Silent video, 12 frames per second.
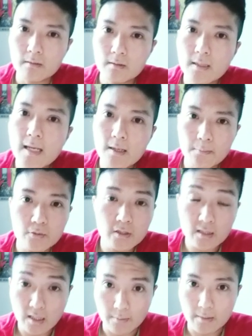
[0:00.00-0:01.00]

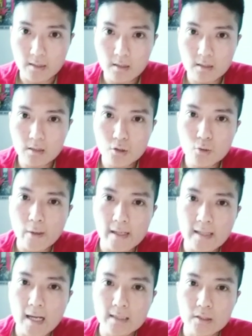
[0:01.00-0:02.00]
你们最
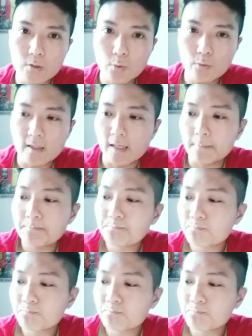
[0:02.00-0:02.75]
大的优点，